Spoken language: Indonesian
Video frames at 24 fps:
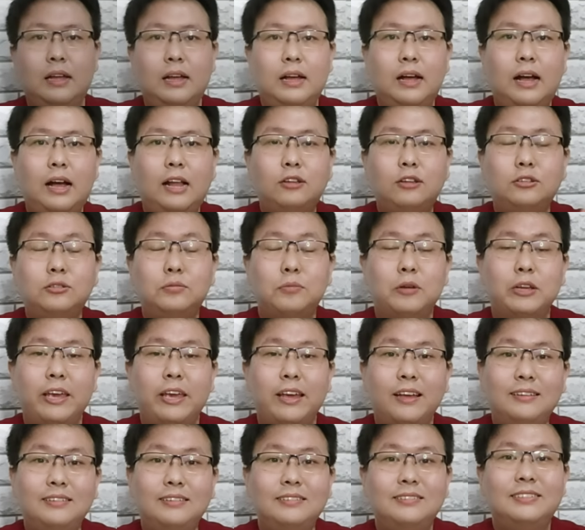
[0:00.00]
Halo
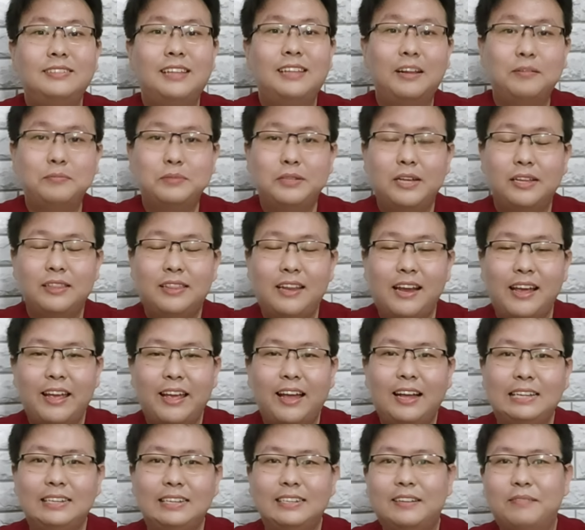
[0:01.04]
semuanya, salam sejahtera
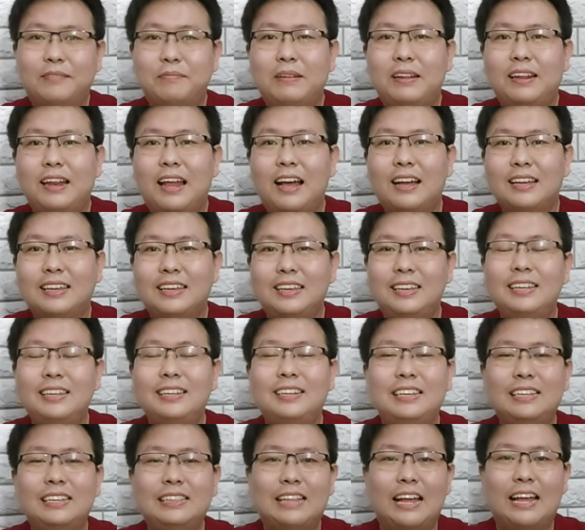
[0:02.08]
ya. Kembali lagi
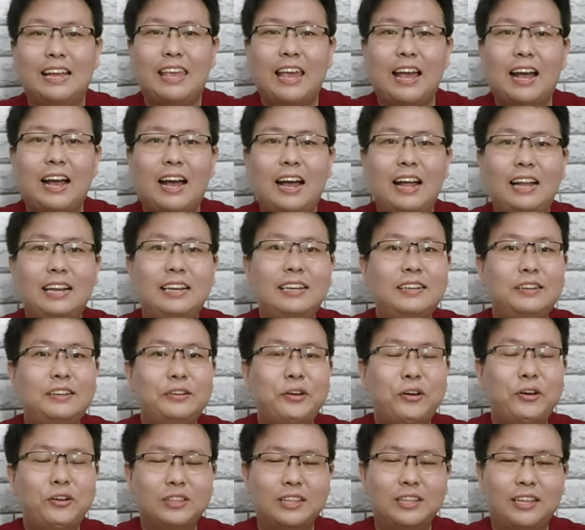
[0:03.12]
ditanyakan
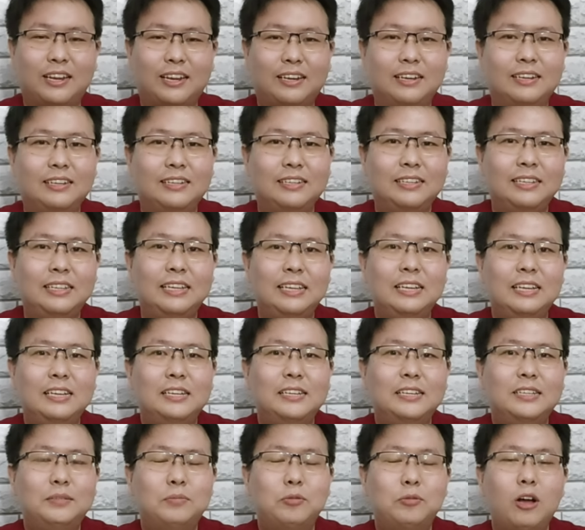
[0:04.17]
dokter.
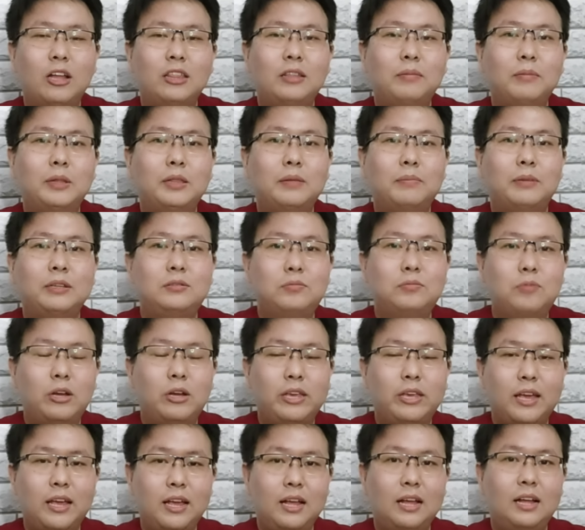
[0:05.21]
Semoga teman-teman
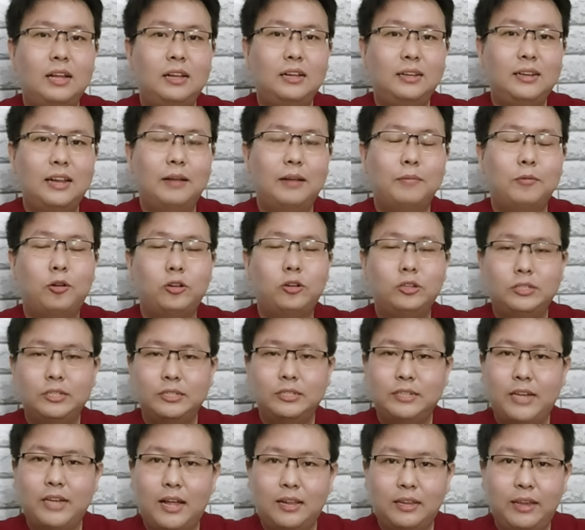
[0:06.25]
semuanya dalam kondisi
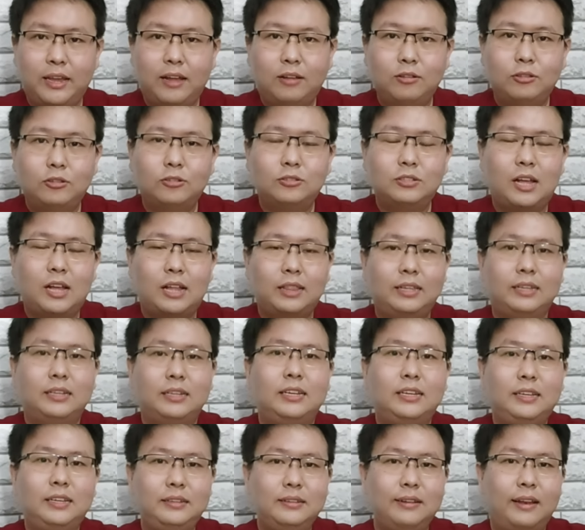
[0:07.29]
sehat ya untuk saat
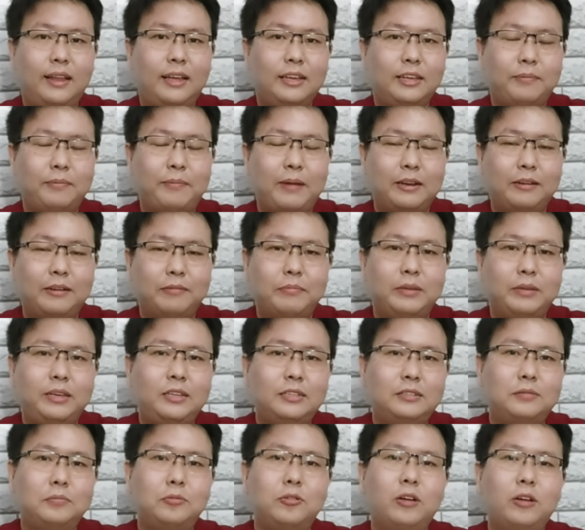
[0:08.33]
ini. Lagi pandemi,
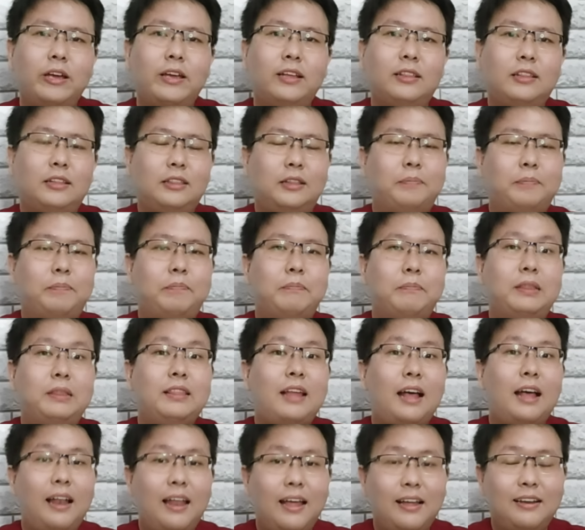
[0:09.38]
semoga ya tetap
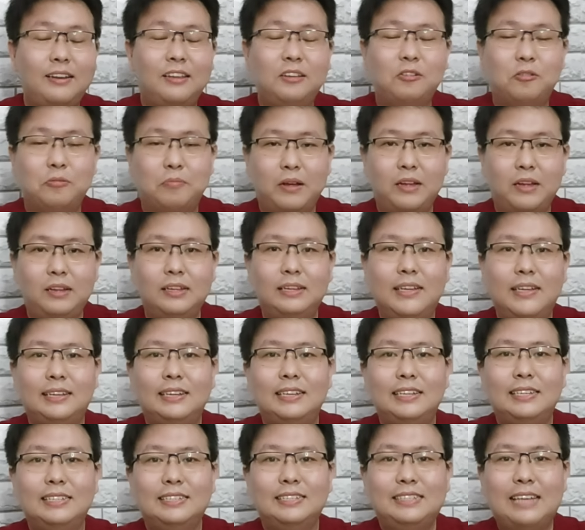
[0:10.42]
betah lah di rumah.
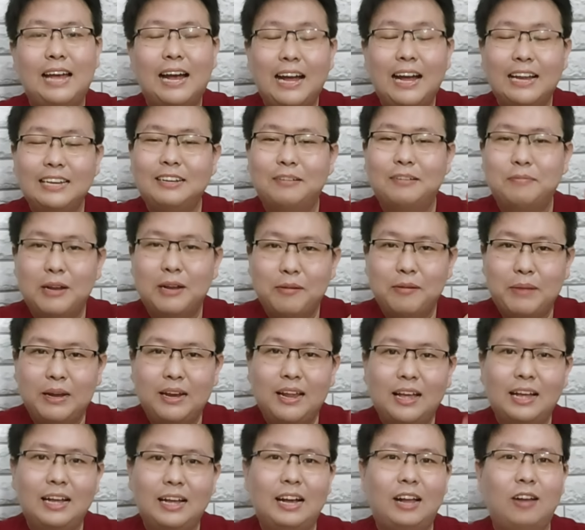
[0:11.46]
Jangan
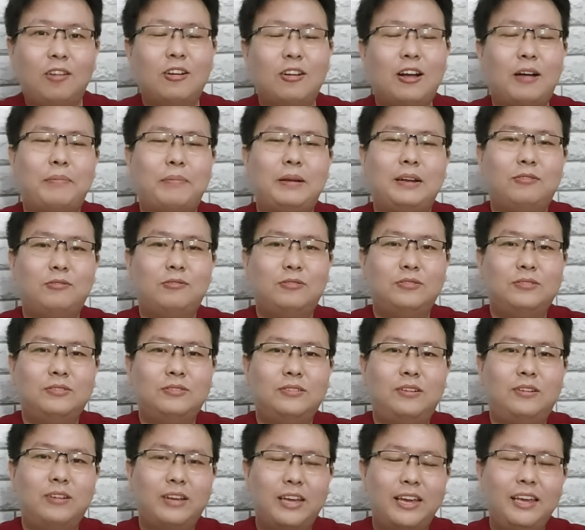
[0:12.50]
kemana-mana kalau nggak perlu,
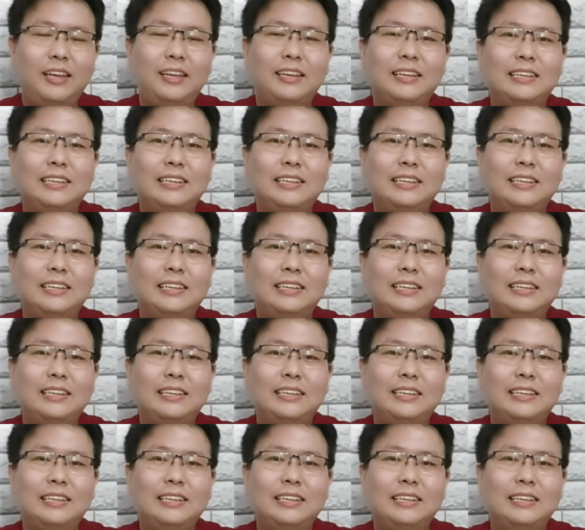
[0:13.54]
oke? Okay?